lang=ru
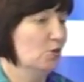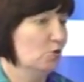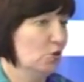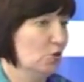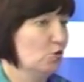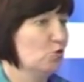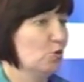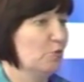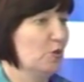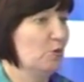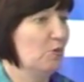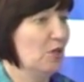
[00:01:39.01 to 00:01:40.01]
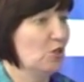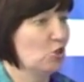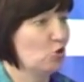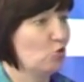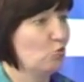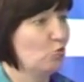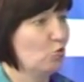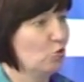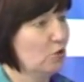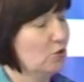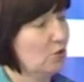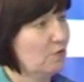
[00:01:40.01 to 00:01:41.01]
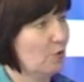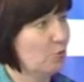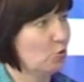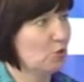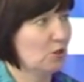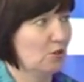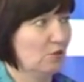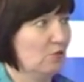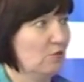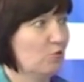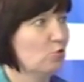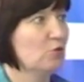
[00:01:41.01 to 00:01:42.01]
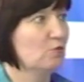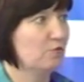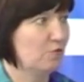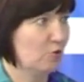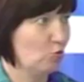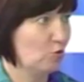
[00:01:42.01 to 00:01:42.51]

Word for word: но здесь уже понимаешь, что многие вопросы, они не входят в твою